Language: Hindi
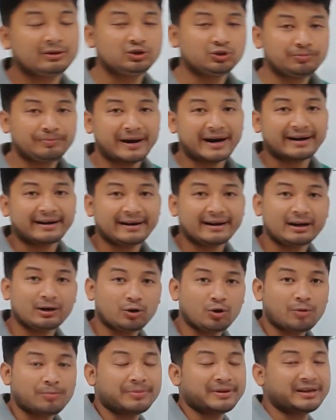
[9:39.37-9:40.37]
जो प्रैक्टिकल
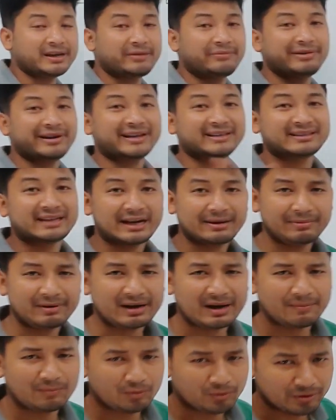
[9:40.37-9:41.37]
कॉपी या फिर
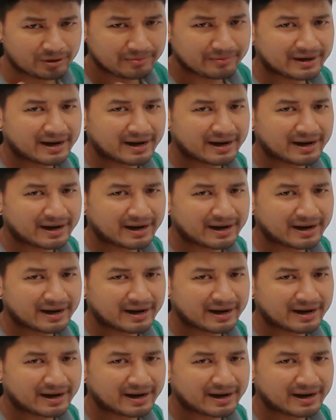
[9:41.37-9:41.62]
असाइनमेंट आप लोगों ने